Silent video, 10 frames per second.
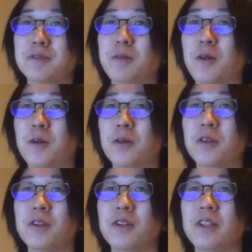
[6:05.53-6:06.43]
もう
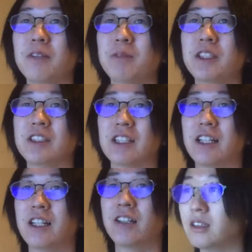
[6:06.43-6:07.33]
本当に無理
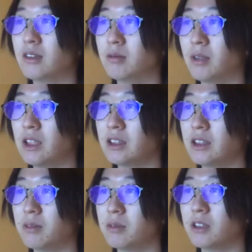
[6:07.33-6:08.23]
じゃん
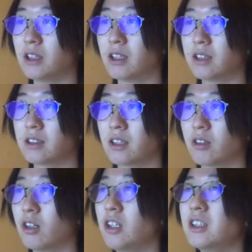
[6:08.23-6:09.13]
マジで無理なんですけ
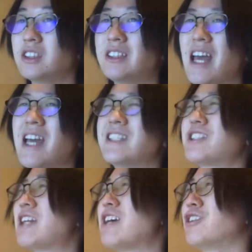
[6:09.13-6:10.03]
ど
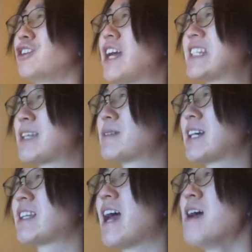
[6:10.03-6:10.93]
ステージクラウド開いちゃった間違
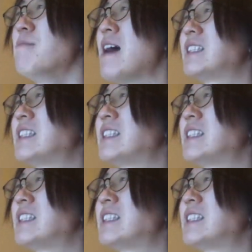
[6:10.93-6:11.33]
えて間